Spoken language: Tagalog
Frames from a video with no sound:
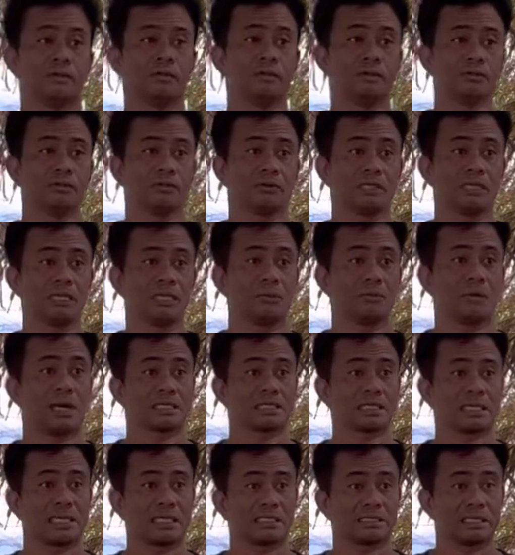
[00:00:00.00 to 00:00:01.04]
yun yung
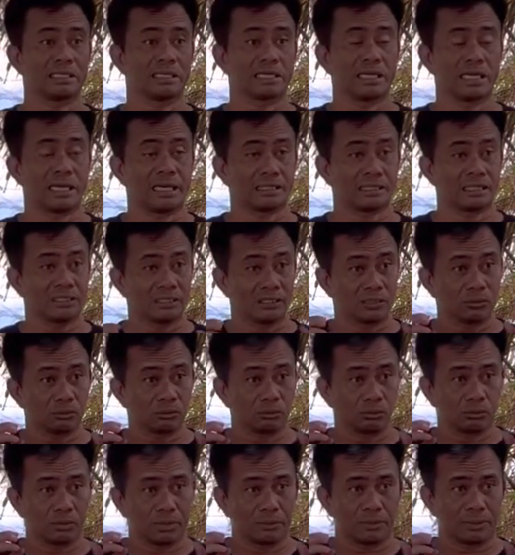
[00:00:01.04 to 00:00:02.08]
iniiwasan natin, kaya natin
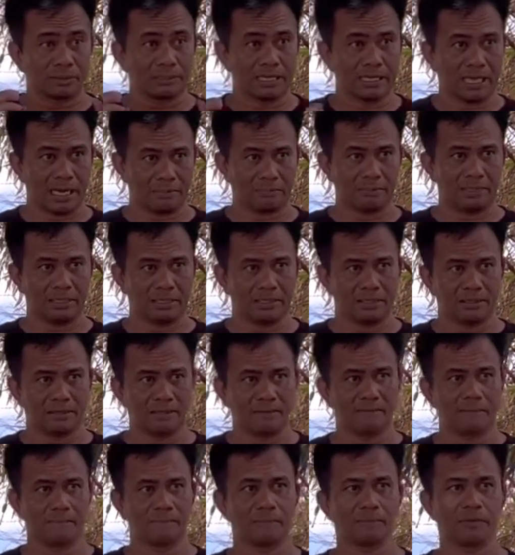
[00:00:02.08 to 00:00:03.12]
tinutunaw ang dayami.
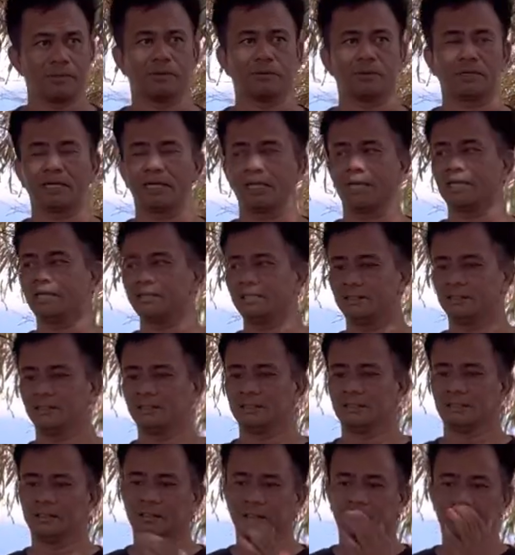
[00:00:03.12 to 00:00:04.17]
Okay?
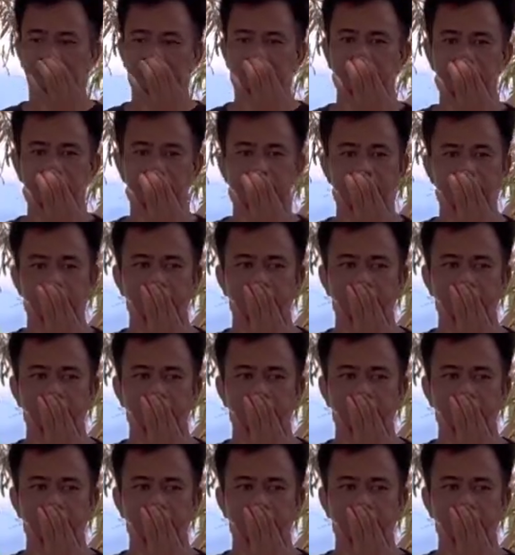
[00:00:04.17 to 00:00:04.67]
So,